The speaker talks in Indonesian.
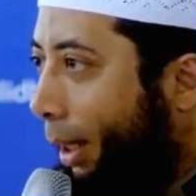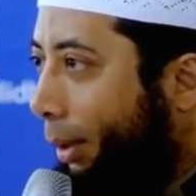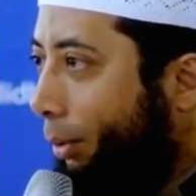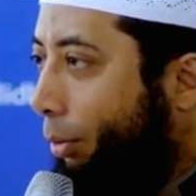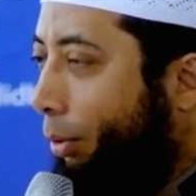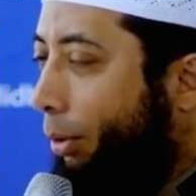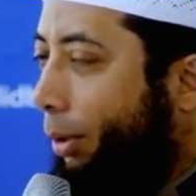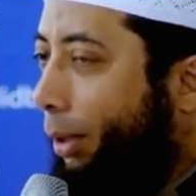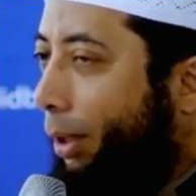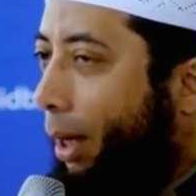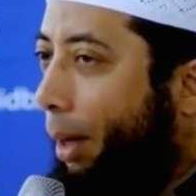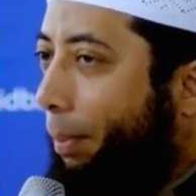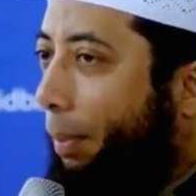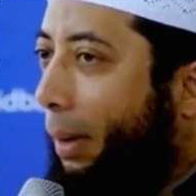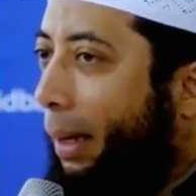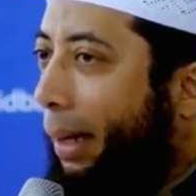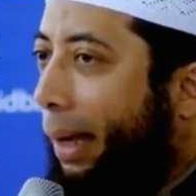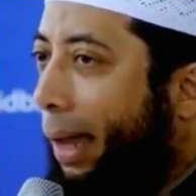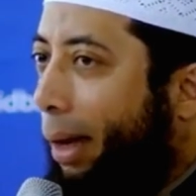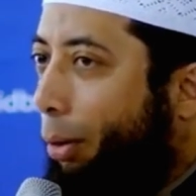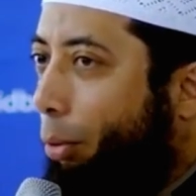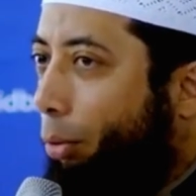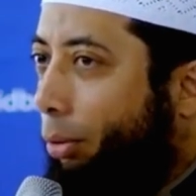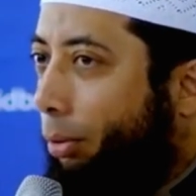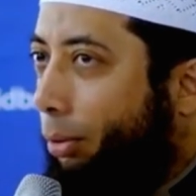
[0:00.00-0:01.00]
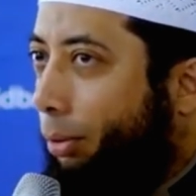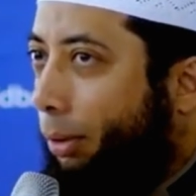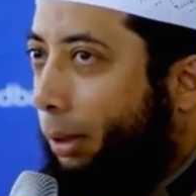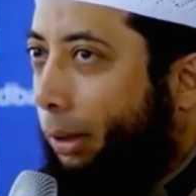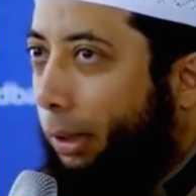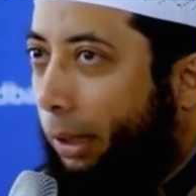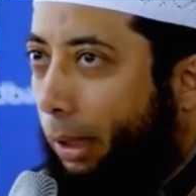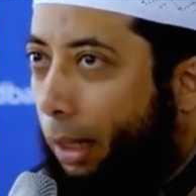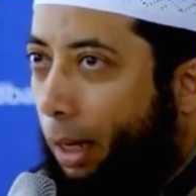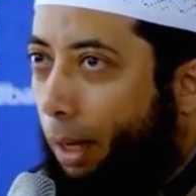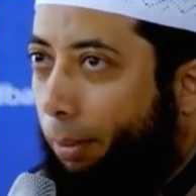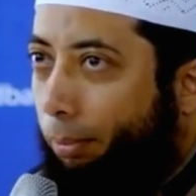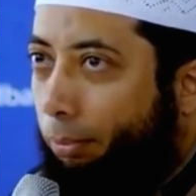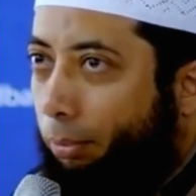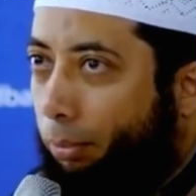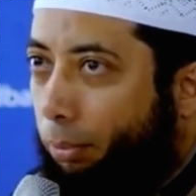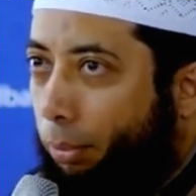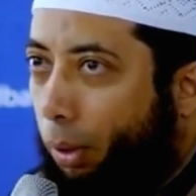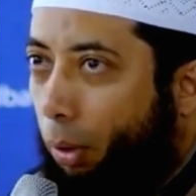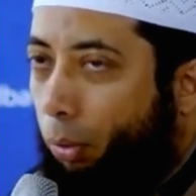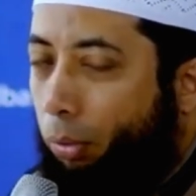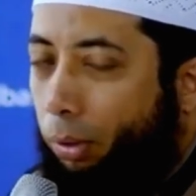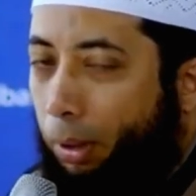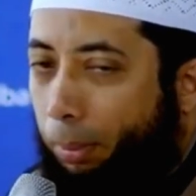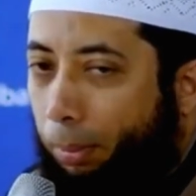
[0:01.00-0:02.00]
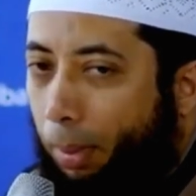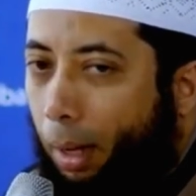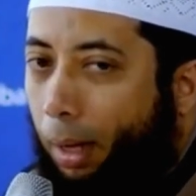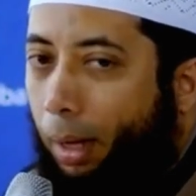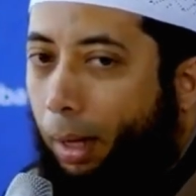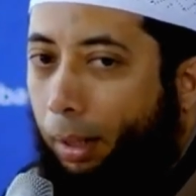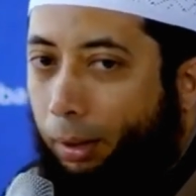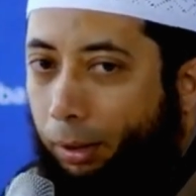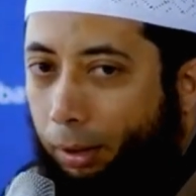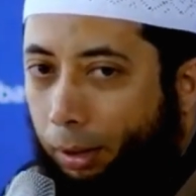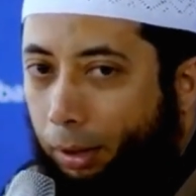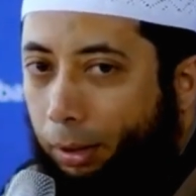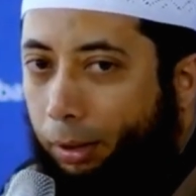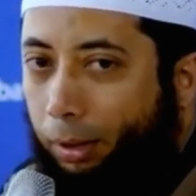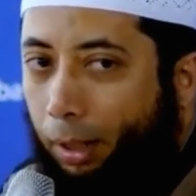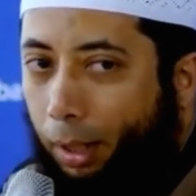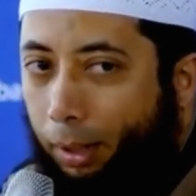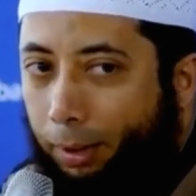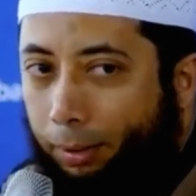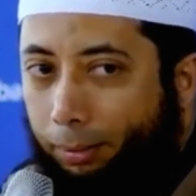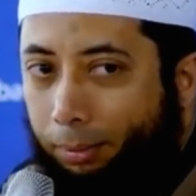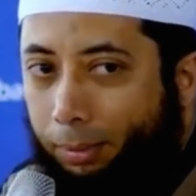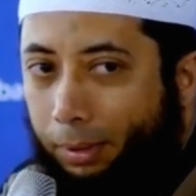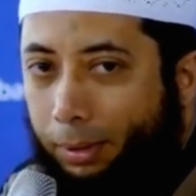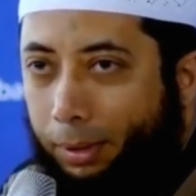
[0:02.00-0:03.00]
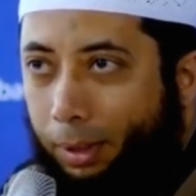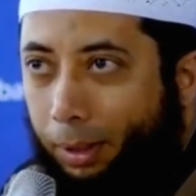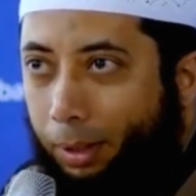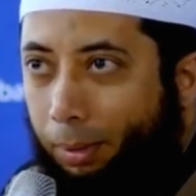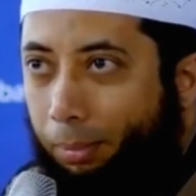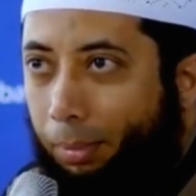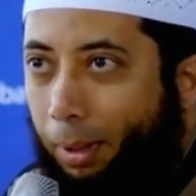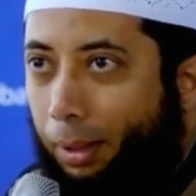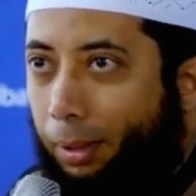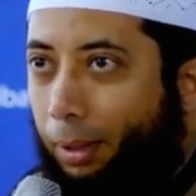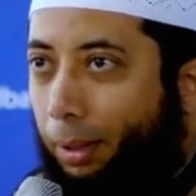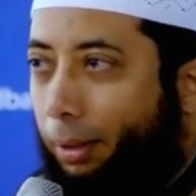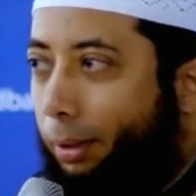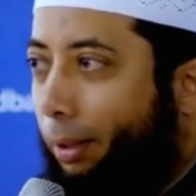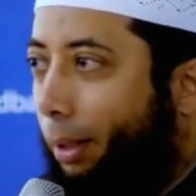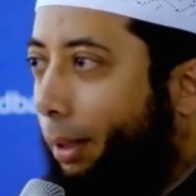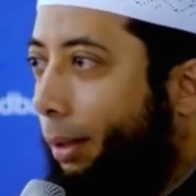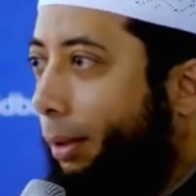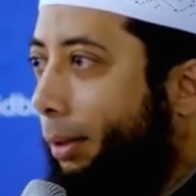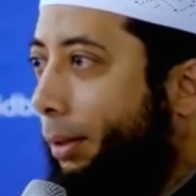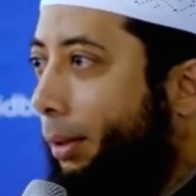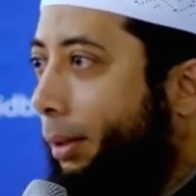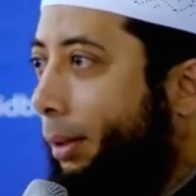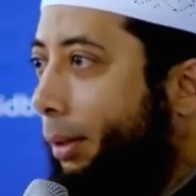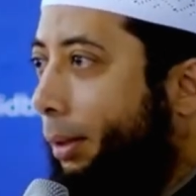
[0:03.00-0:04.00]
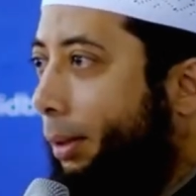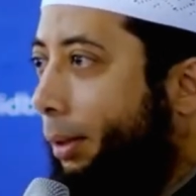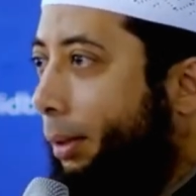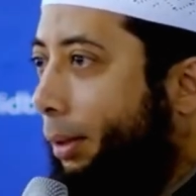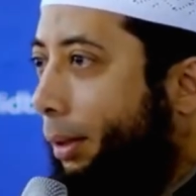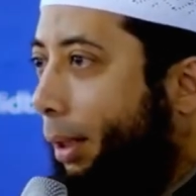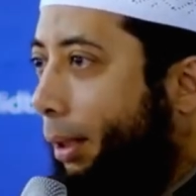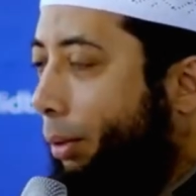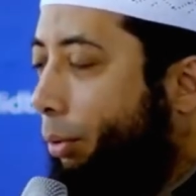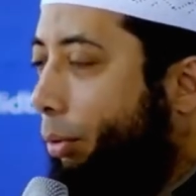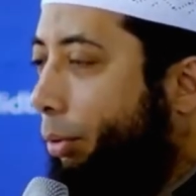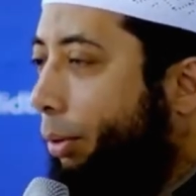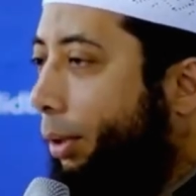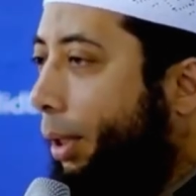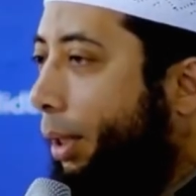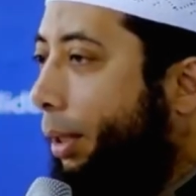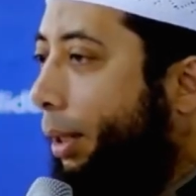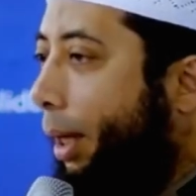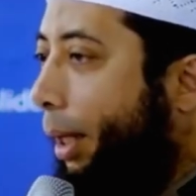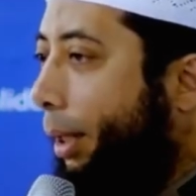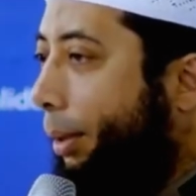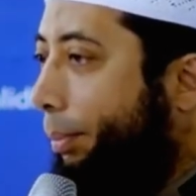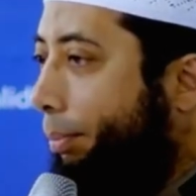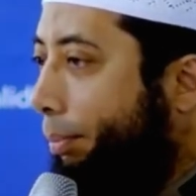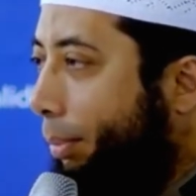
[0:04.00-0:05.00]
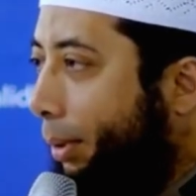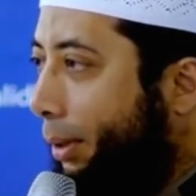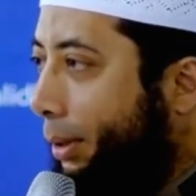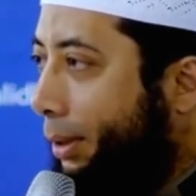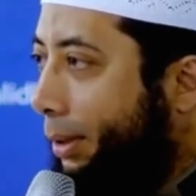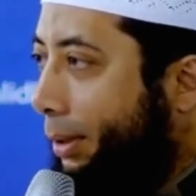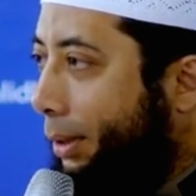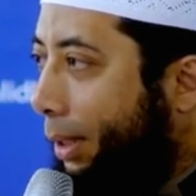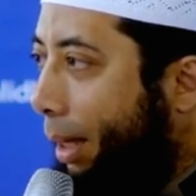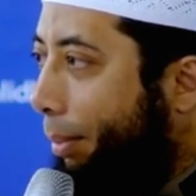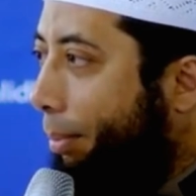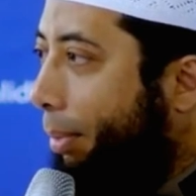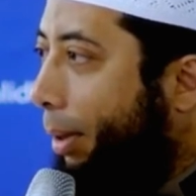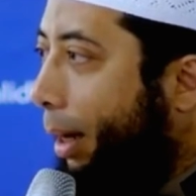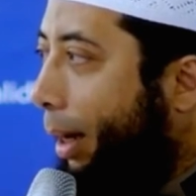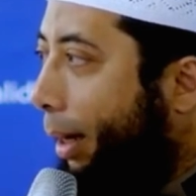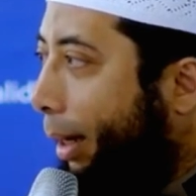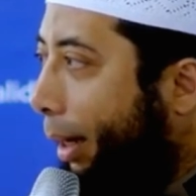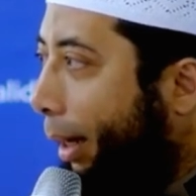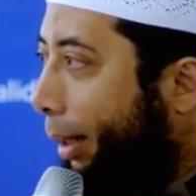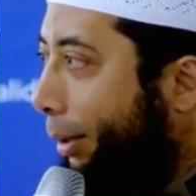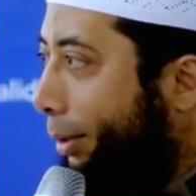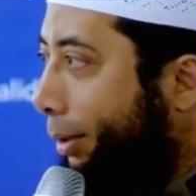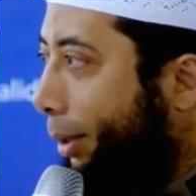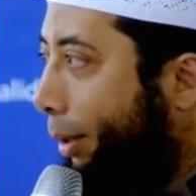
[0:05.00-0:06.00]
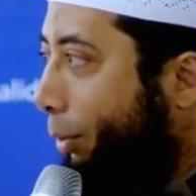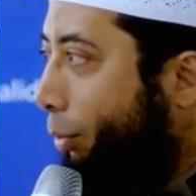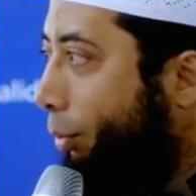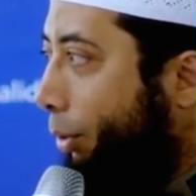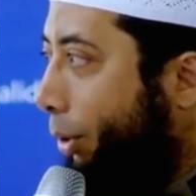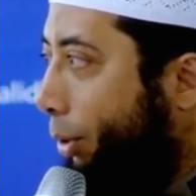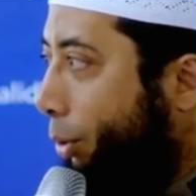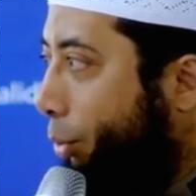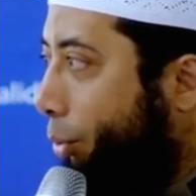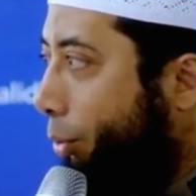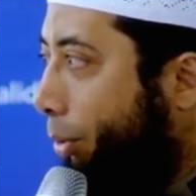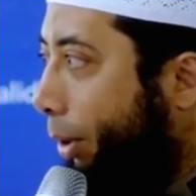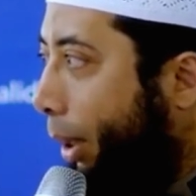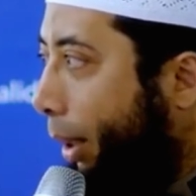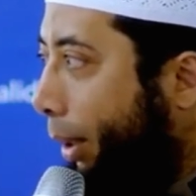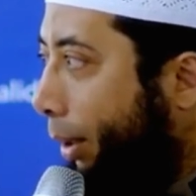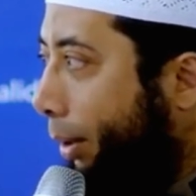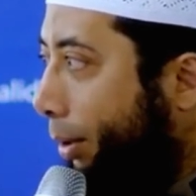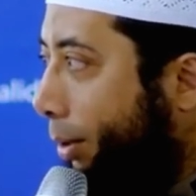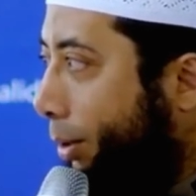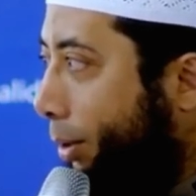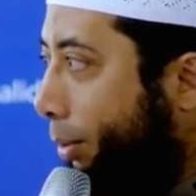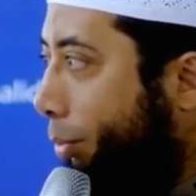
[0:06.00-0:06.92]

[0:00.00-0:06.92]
Atau di kapal laut tenggelam lalu dimakan ikan misalnya badannya. Atau dia naik bus tabrakan jatuh di jurang.